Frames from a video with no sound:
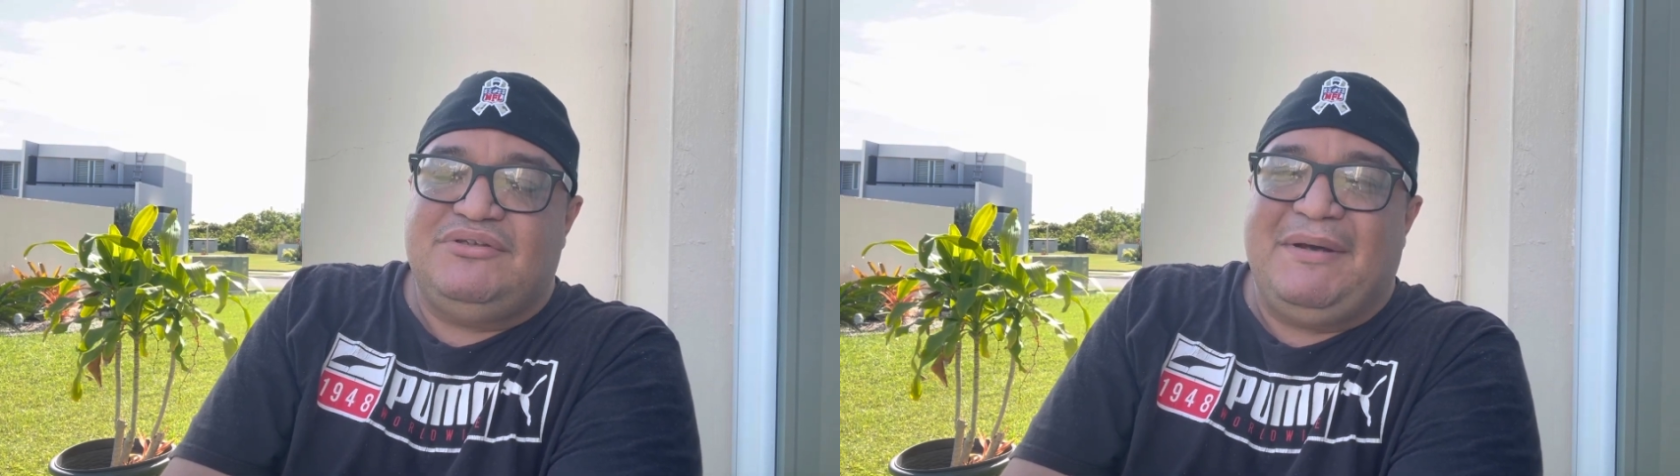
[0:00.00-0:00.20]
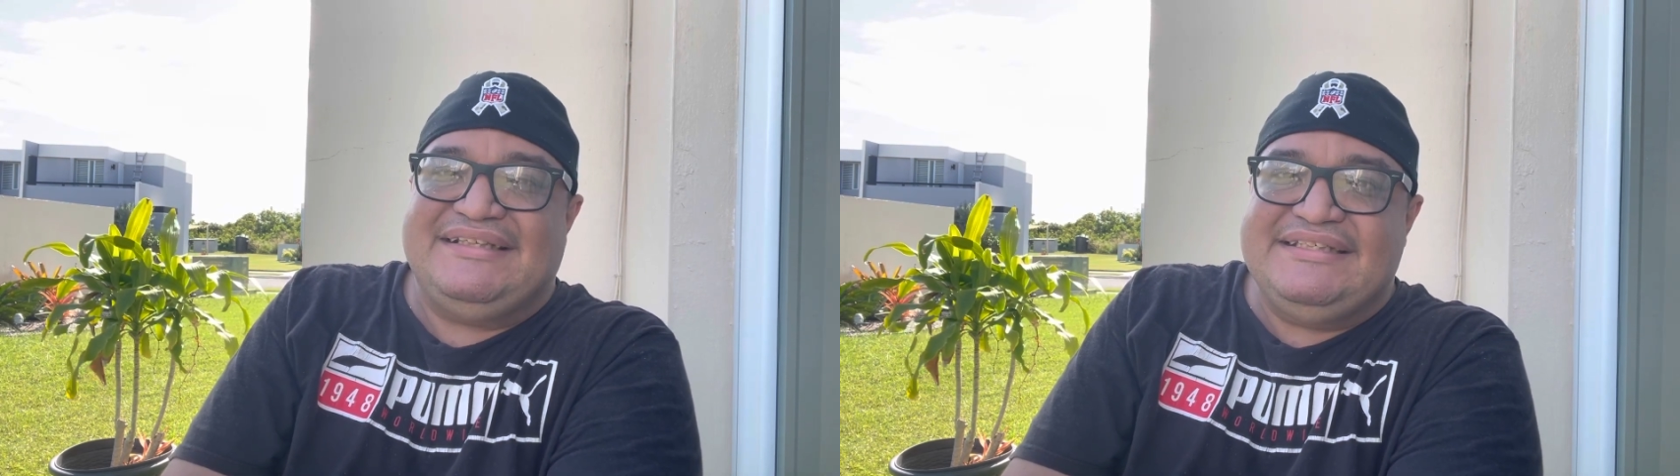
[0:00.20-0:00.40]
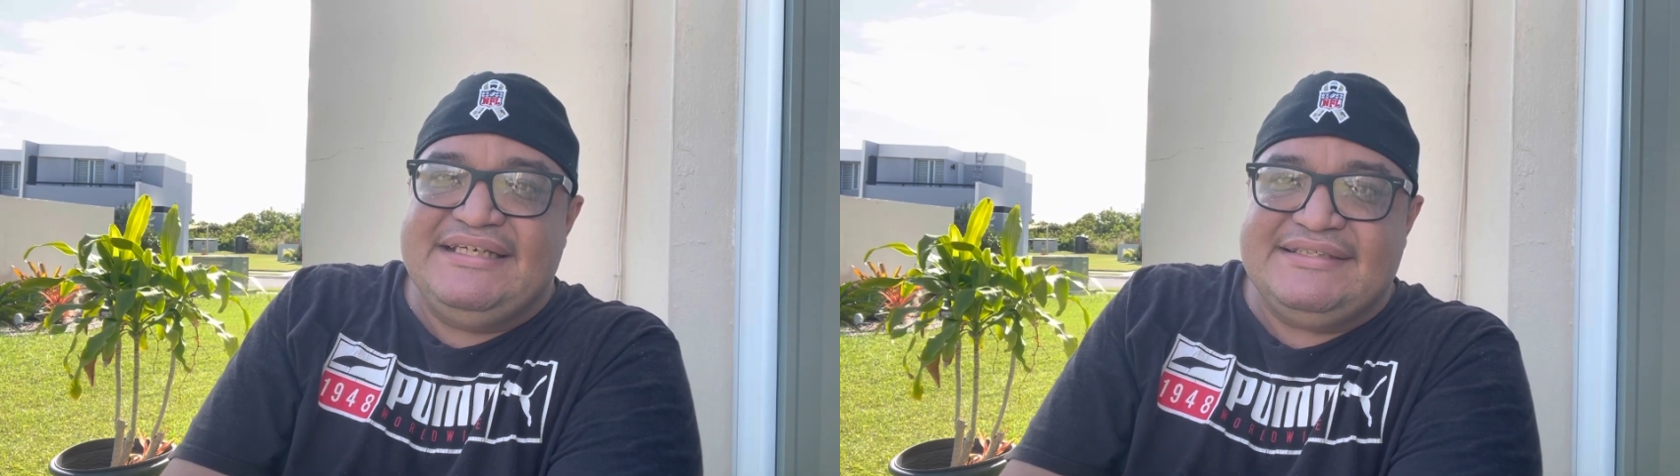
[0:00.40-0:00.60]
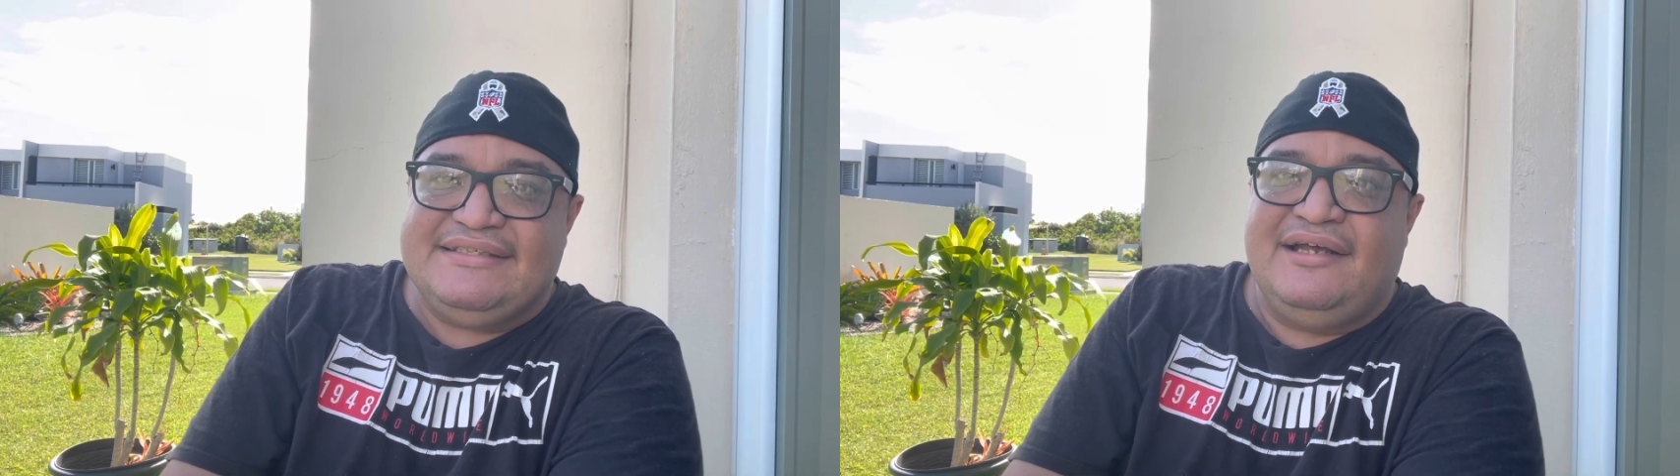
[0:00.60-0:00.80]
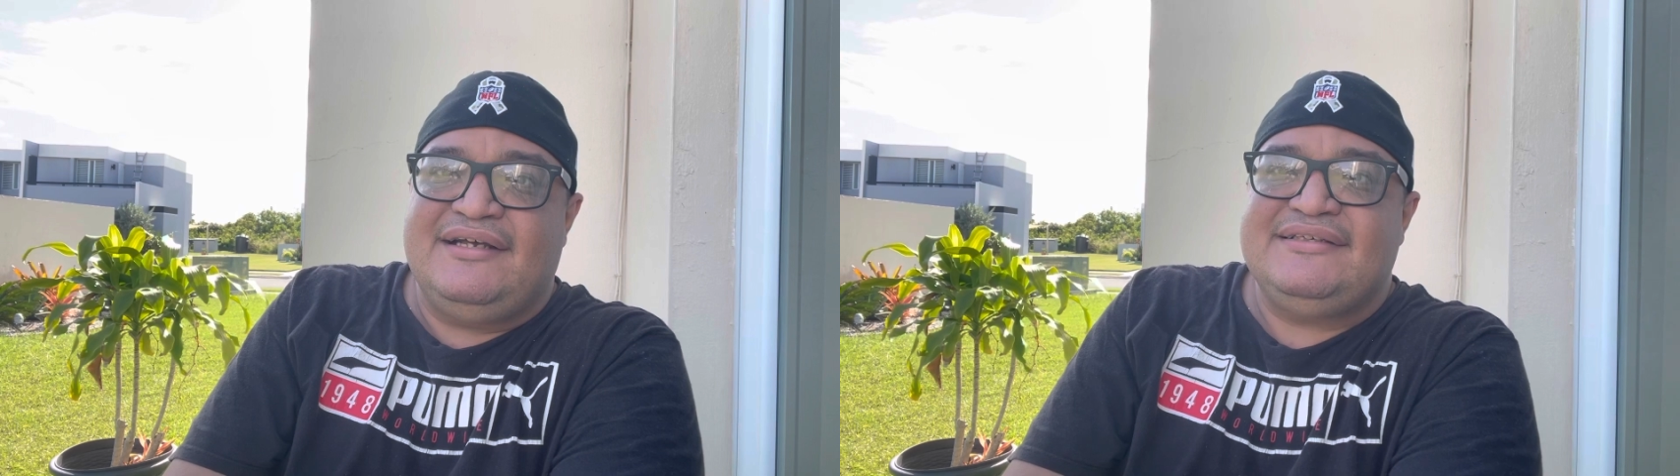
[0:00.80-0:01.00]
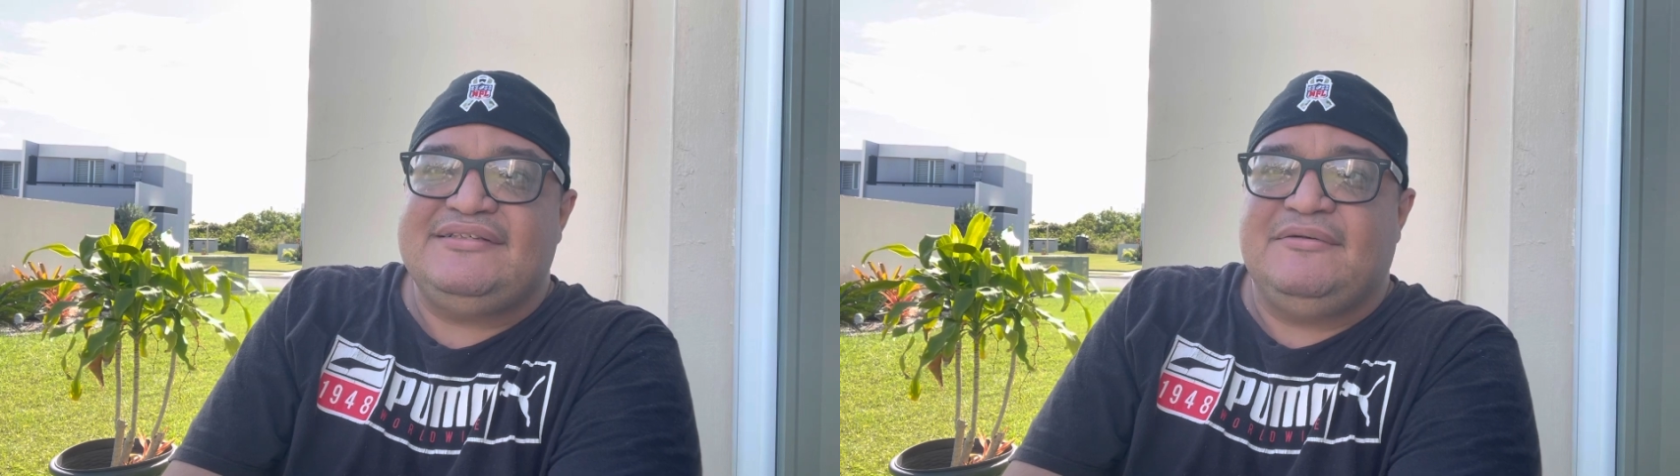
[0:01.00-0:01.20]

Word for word: batistas,